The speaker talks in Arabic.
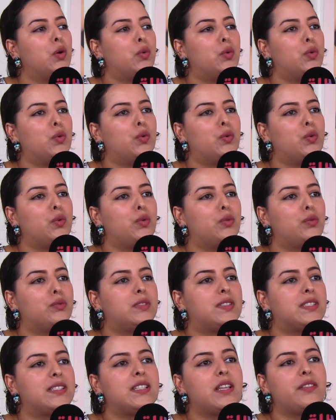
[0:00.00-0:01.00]

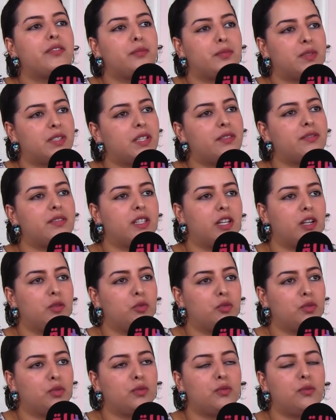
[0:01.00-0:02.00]
ودزنا في بزاف ديال
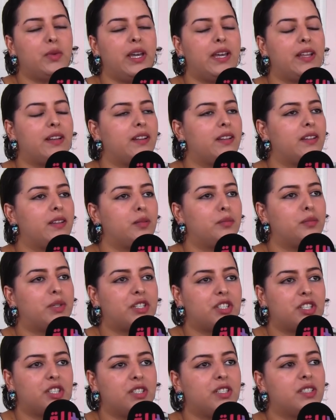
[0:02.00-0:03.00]
المدن بحال
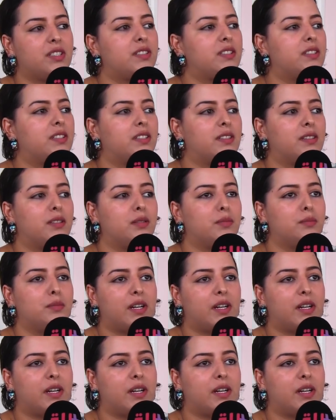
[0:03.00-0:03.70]
برشيد آه،